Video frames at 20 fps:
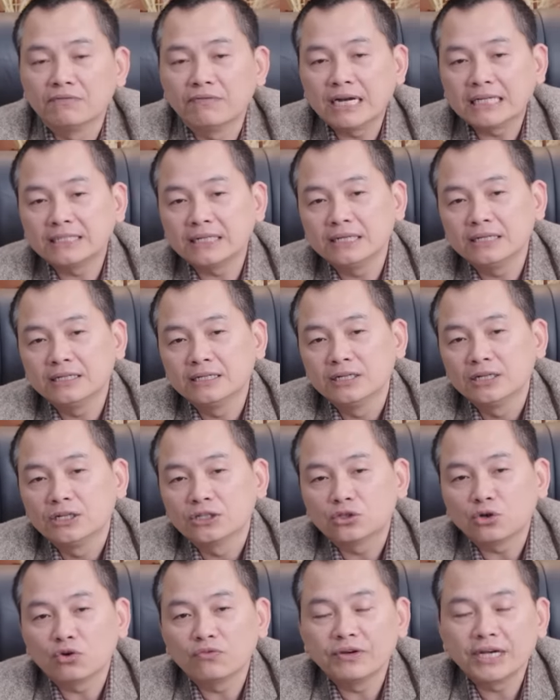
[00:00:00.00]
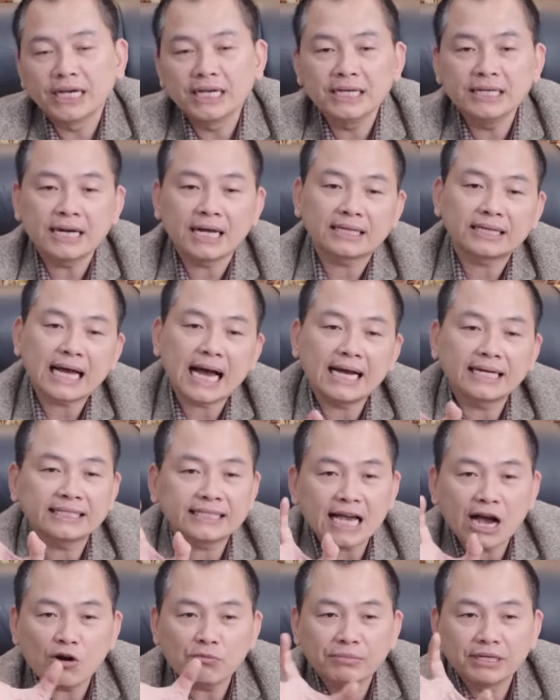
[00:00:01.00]
vậy thì tôi mới nghĩ là
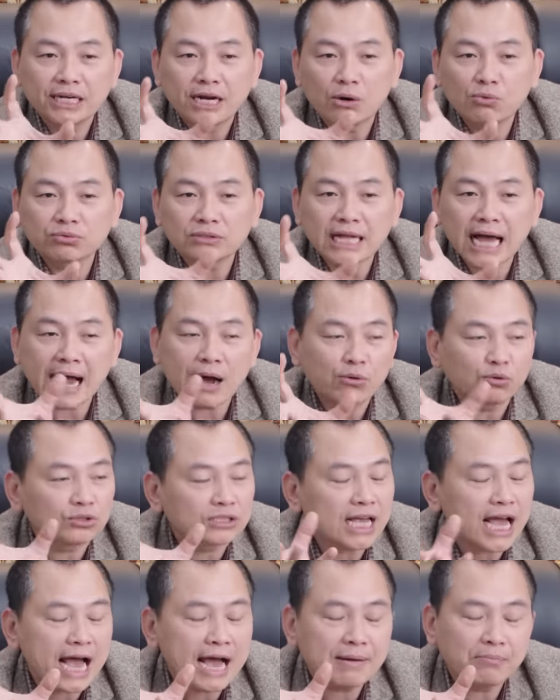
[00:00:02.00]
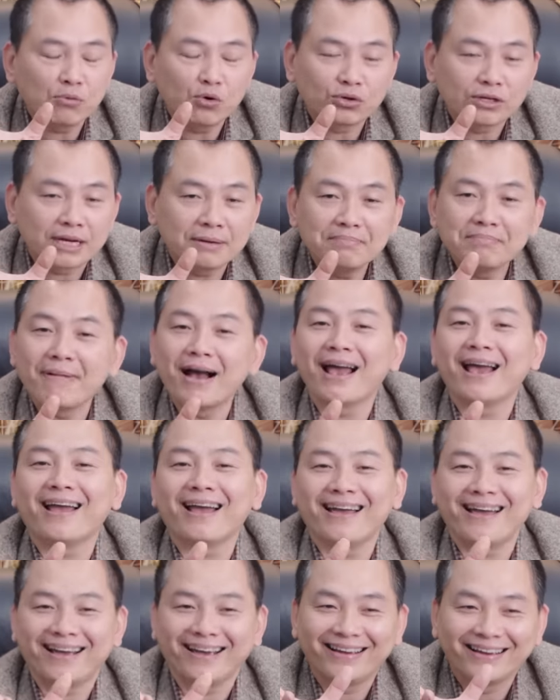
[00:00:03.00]
tại sao mình không tạo ra một cái bể